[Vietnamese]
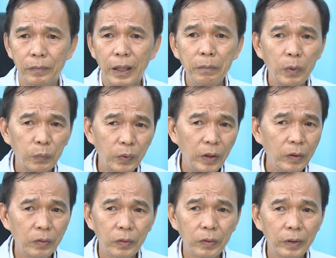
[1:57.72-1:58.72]
cái mục
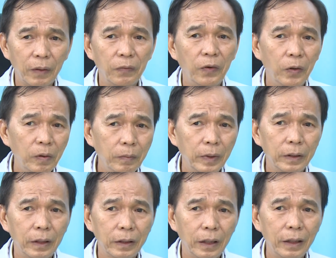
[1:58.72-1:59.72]
tiêu của thành phố mình
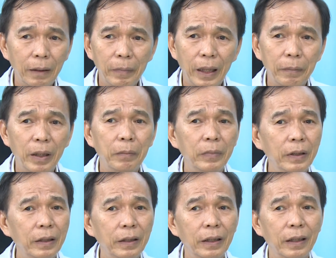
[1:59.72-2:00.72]
là tới năm hai không ba
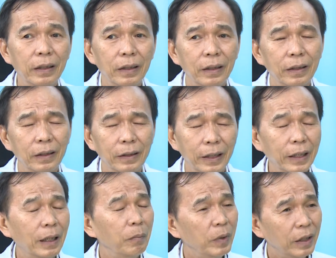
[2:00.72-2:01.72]
mươi là sẽ
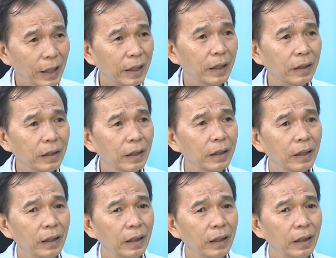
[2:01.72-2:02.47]
chấm dứt đại dịch đó.